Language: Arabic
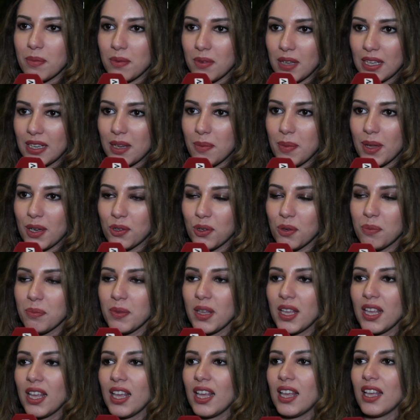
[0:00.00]
على بالهم
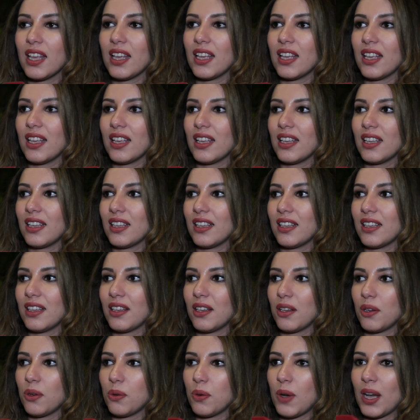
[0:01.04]

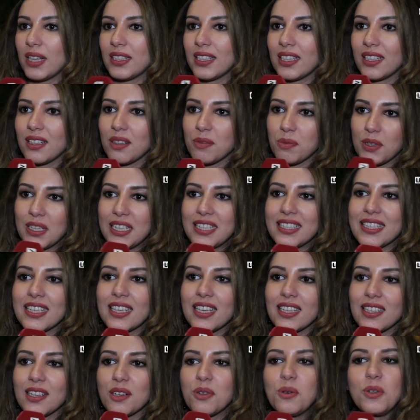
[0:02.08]
آه، وهذاك البوليسي
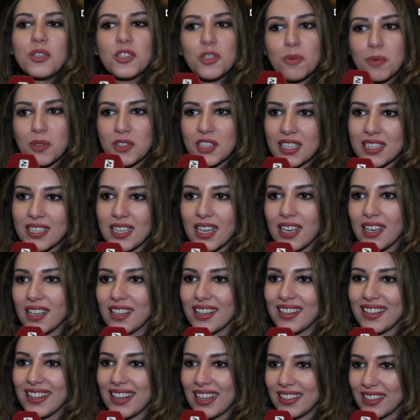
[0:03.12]
كيدير كلشي باش يعتق
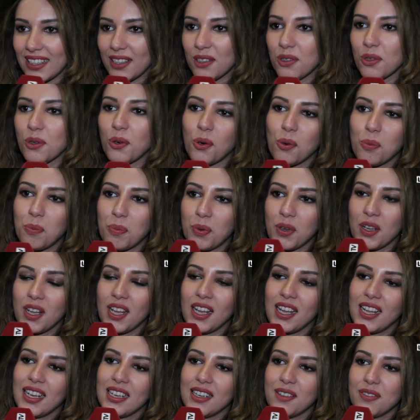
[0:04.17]
هذاك الجروب
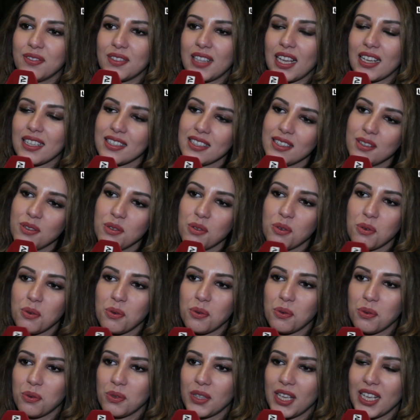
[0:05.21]
اللي في الطاكسي
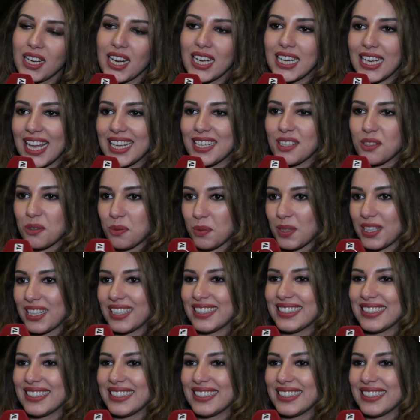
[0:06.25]
وكاينه نهايه زوينه